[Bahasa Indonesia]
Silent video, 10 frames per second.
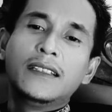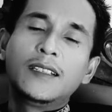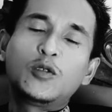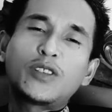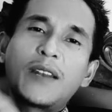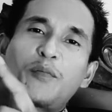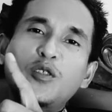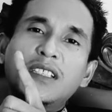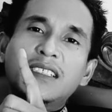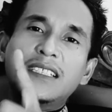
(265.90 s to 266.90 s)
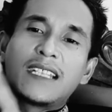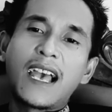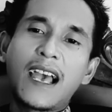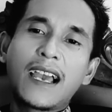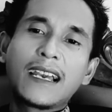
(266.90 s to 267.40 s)
itu kan
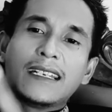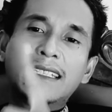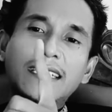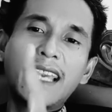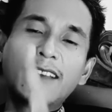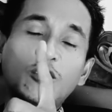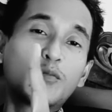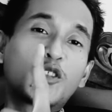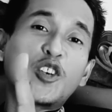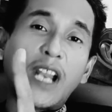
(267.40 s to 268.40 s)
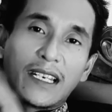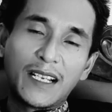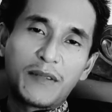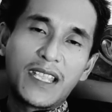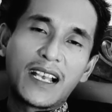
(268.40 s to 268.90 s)
posisinya dia itu mudarat
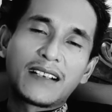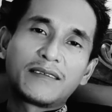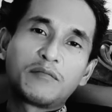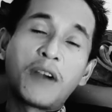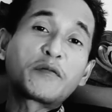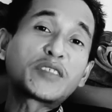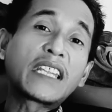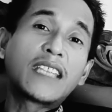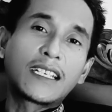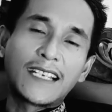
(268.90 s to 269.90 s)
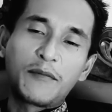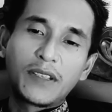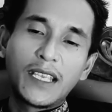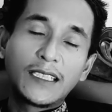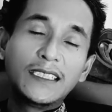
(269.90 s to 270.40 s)
namanya mafsadat
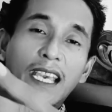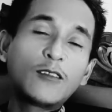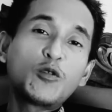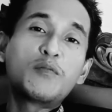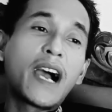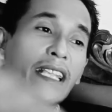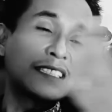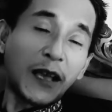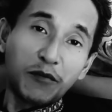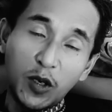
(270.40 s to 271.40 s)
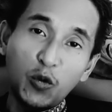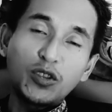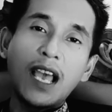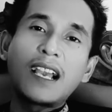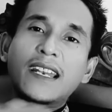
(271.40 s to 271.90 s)
namanya dia itu mengancam
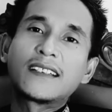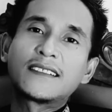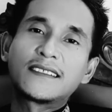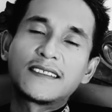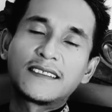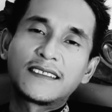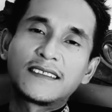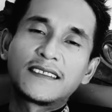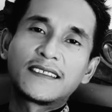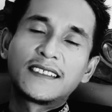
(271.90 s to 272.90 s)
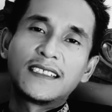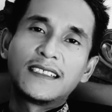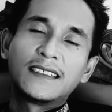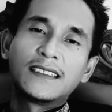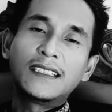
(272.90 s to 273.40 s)
kerusakan
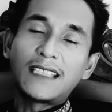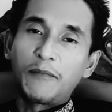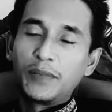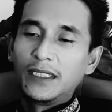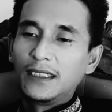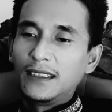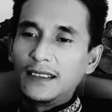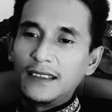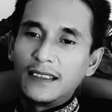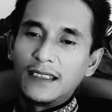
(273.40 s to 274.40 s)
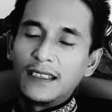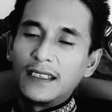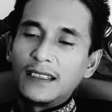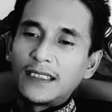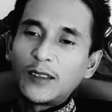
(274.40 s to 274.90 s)
tetapi
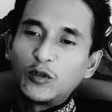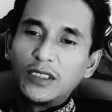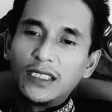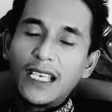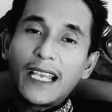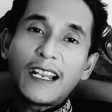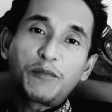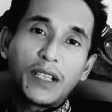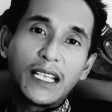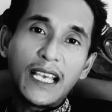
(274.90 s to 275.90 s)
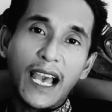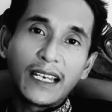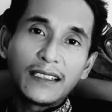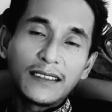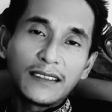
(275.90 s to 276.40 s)
satu sisi ada
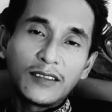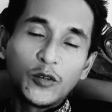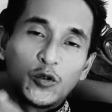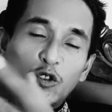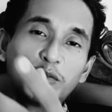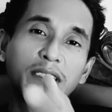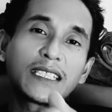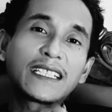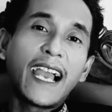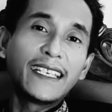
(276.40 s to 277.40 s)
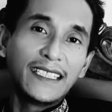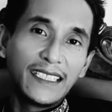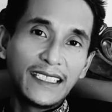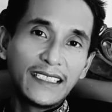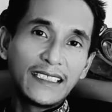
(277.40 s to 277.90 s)
pilihan untuk mencegah
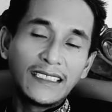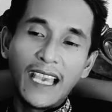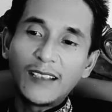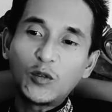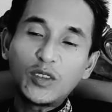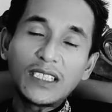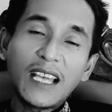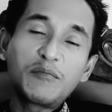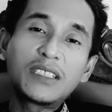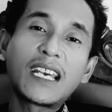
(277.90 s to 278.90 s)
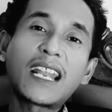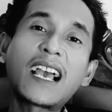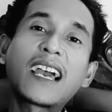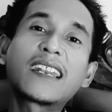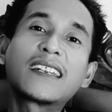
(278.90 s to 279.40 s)
ini yaitu kita
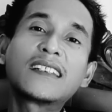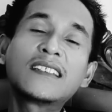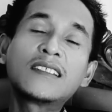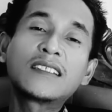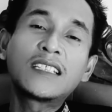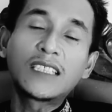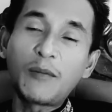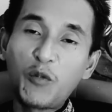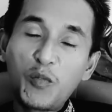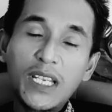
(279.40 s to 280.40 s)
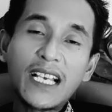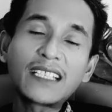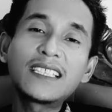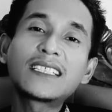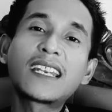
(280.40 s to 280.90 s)
bicarakan kita
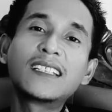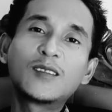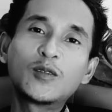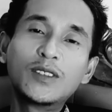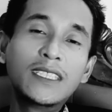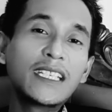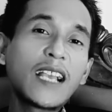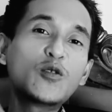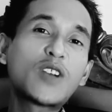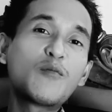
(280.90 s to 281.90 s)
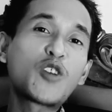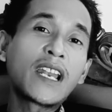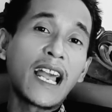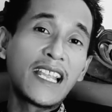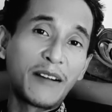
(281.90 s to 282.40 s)
publikasikan itu ini kan juga bukan
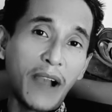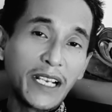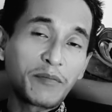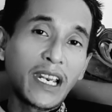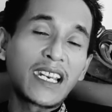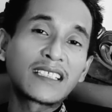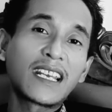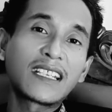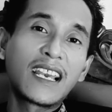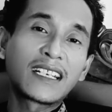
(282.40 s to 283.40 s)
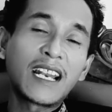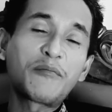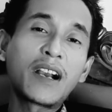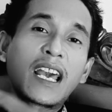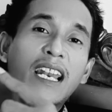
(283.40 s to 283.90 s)
hal yang baik pada dasarnya
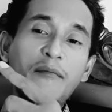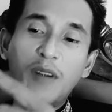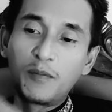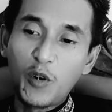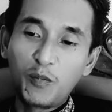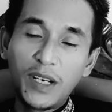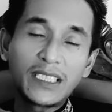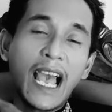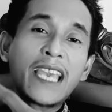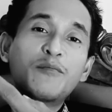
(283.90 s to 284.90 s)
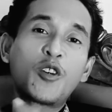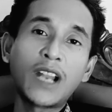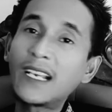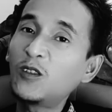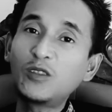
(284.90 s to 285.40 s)
kenapa karena mempublis aib
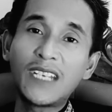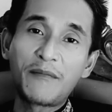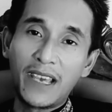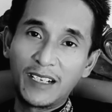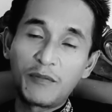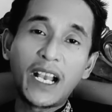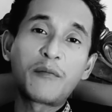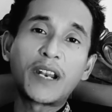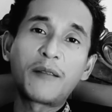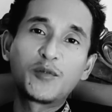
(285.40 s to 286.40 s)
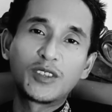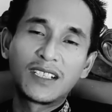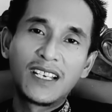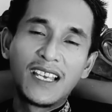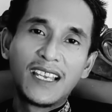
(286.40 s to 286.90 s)
orang itu tidak baik bagaimanapun
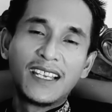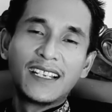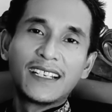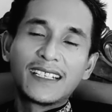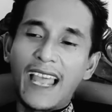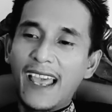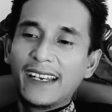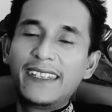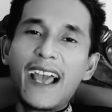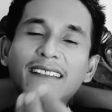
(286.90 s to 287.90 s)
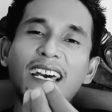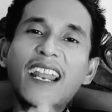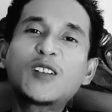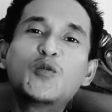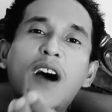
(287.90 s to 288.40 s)
Nah, di
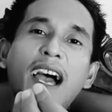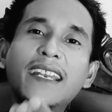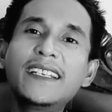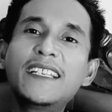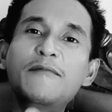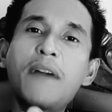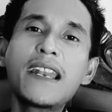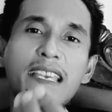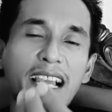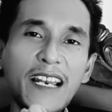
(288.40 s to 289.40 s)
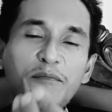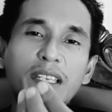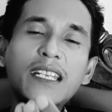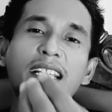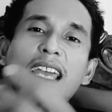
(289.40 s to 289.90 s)
antara dua hal ini, mana yang
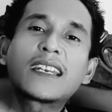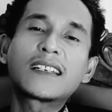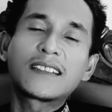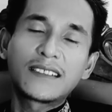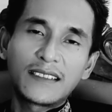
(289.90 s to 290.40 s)
lebih ringan?